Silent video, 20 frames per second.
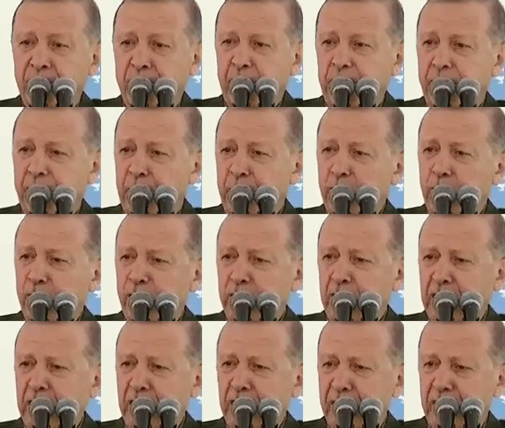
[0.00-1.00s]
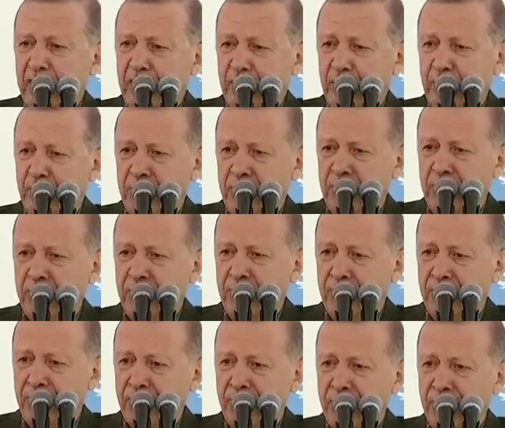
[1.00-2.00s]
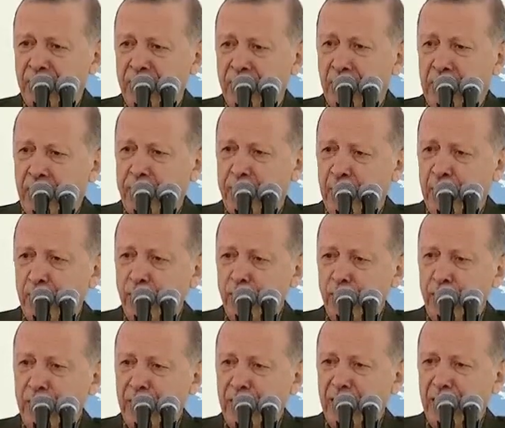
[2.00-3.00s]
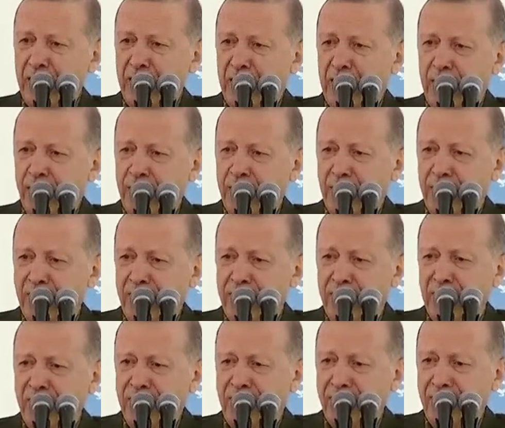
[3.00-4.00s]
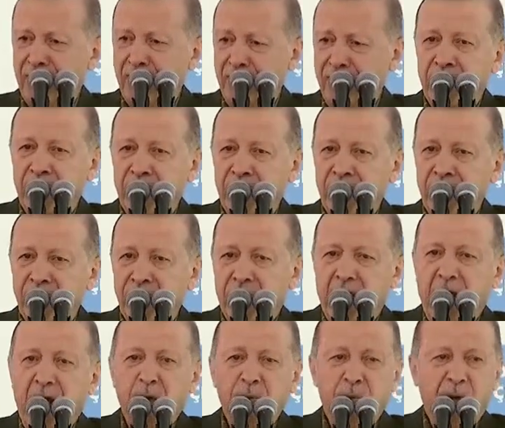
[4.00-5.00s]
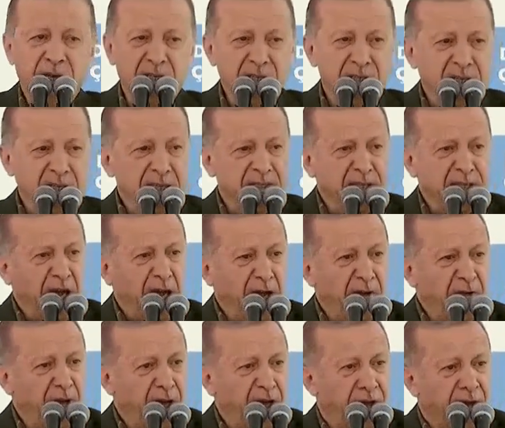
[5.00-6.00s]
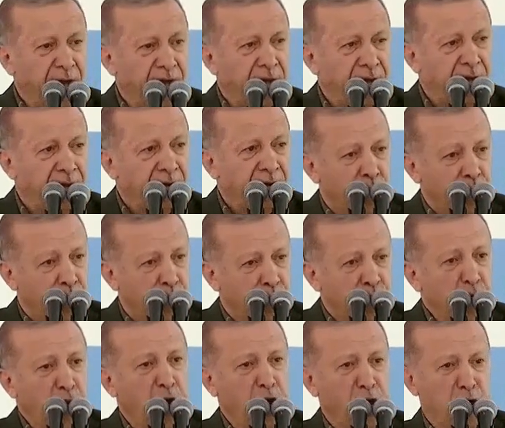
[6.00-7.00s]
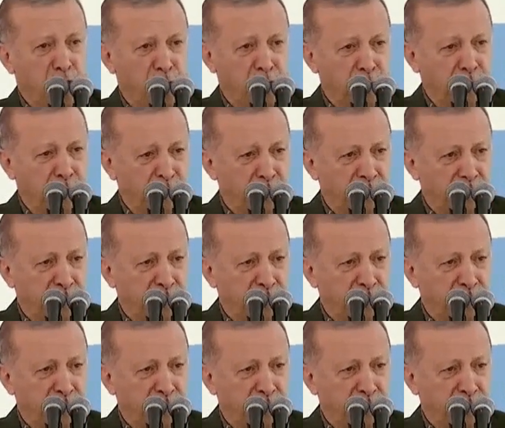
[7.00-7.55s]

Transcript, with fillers: Pek memnun değiller galiba. Pek memnun değiller galiba. Diyarbakır cezaevi müze oluyor.